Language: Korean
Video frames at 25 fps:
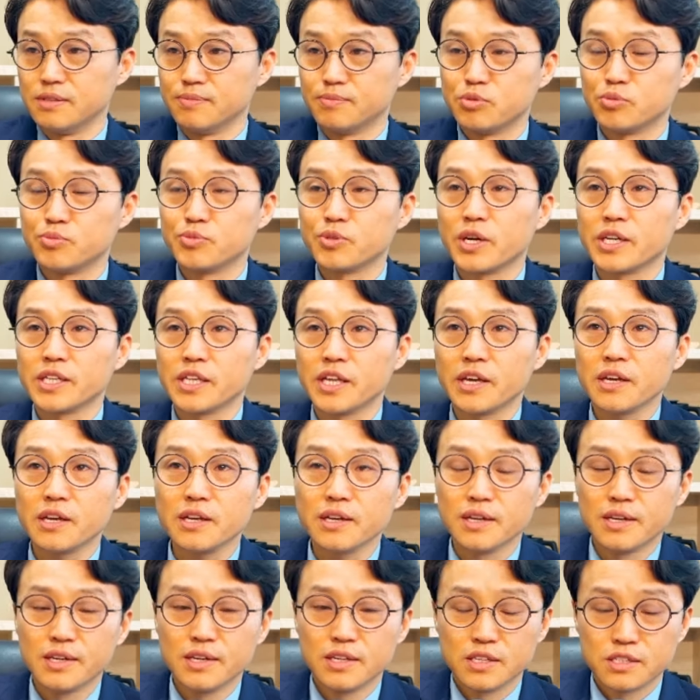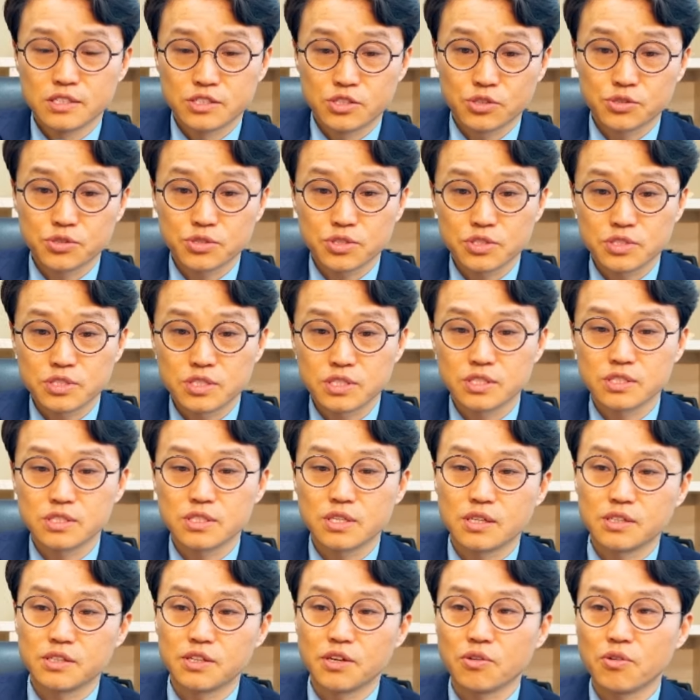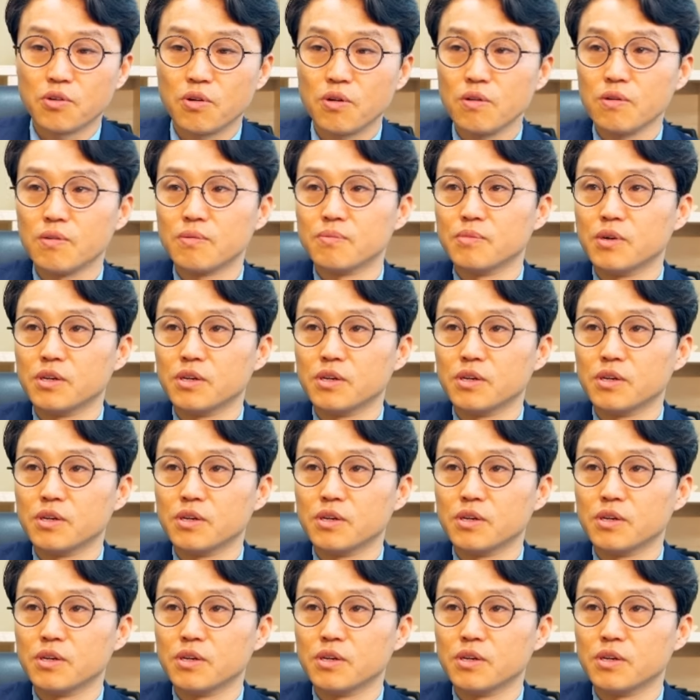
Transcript: 부부간에 정절을 지키셔야 되고,